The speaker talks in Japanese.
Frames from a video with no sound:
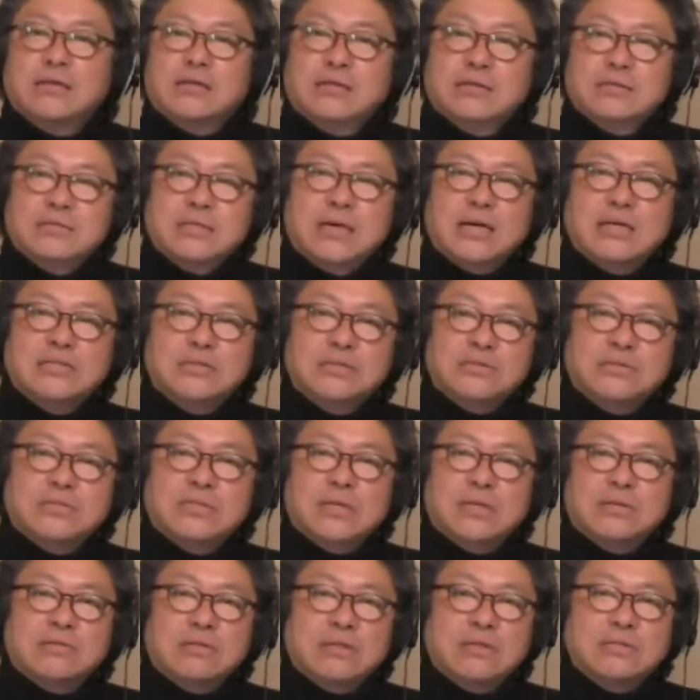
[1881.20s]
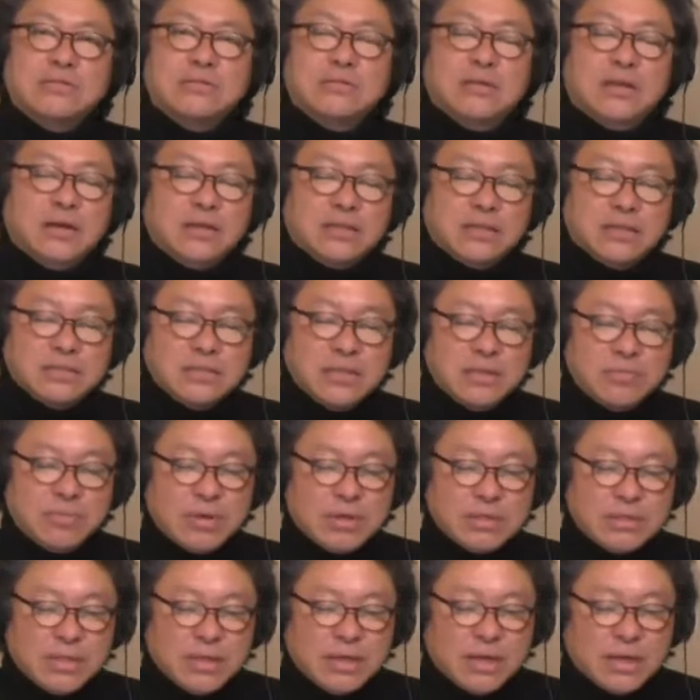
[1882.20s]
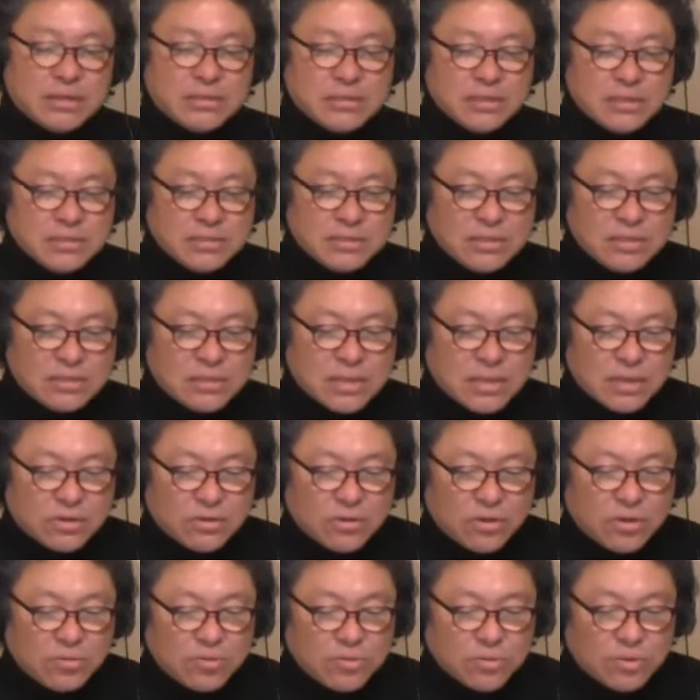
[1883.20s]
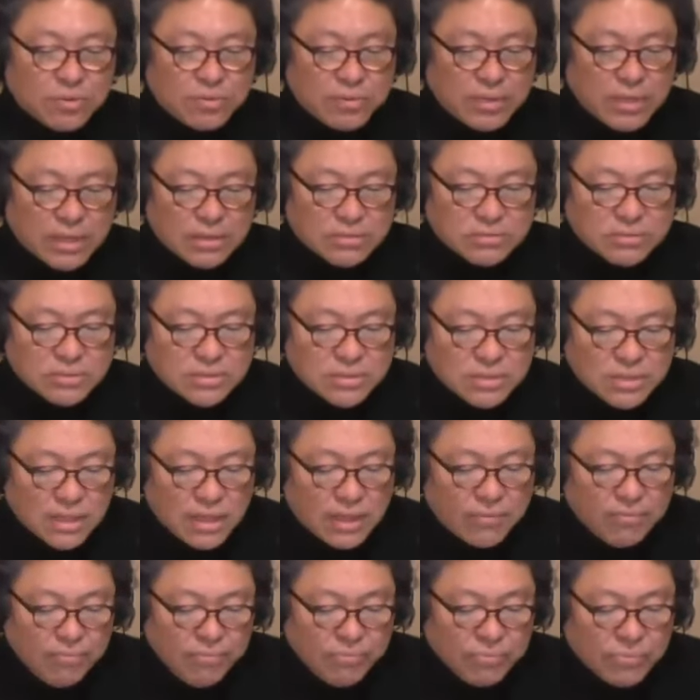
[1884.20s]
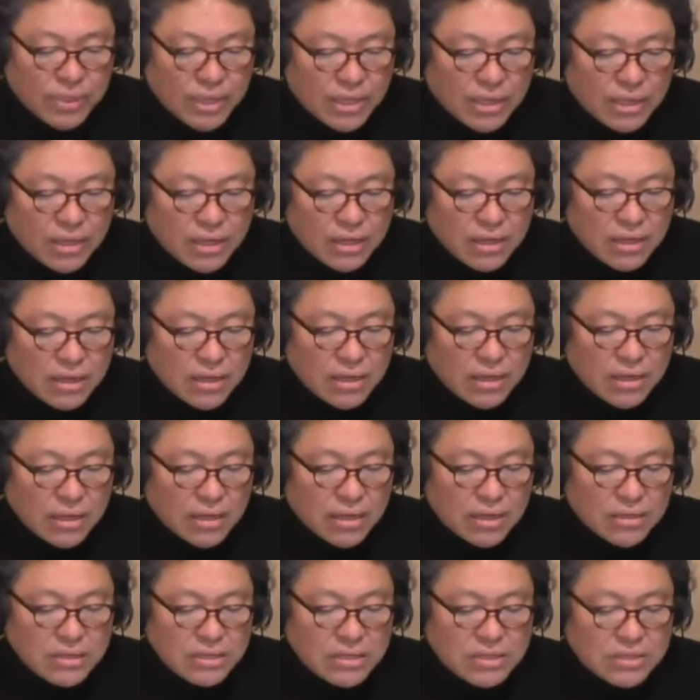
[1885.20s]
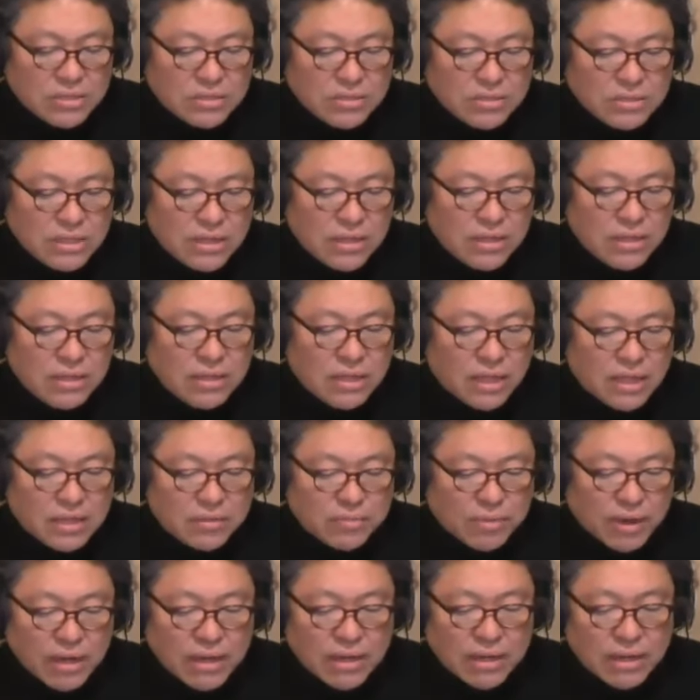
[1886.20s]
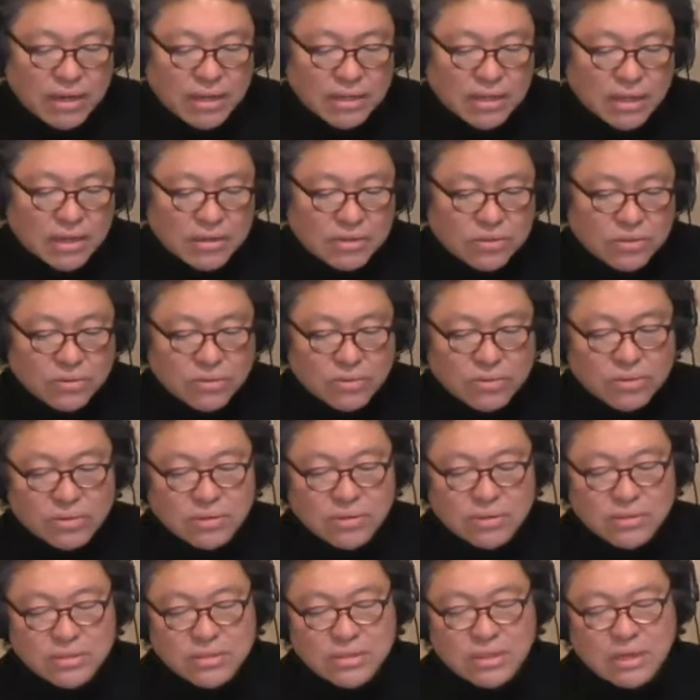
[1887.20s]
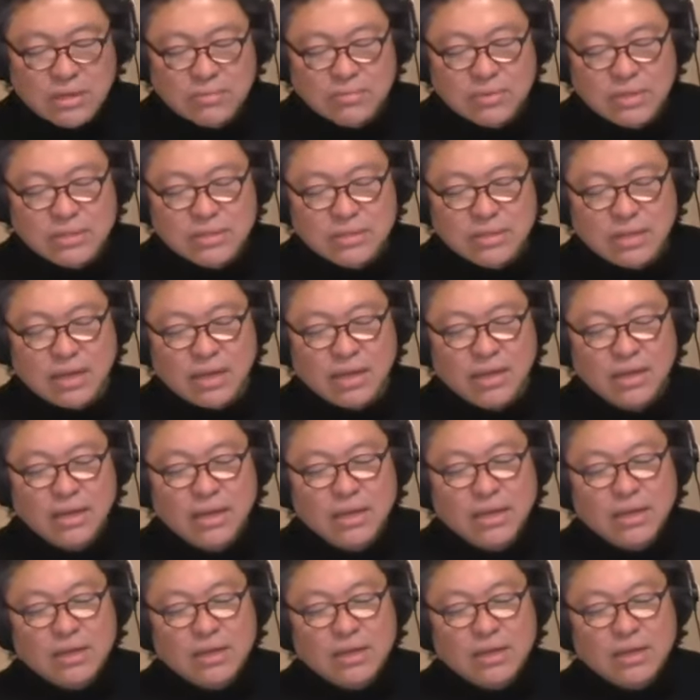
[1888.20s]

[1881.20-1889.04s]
最初のスタートダッシュにかけたせいもあってか、全然最高位も伸びなくって、えー、20位以内にも入れないということになりまして、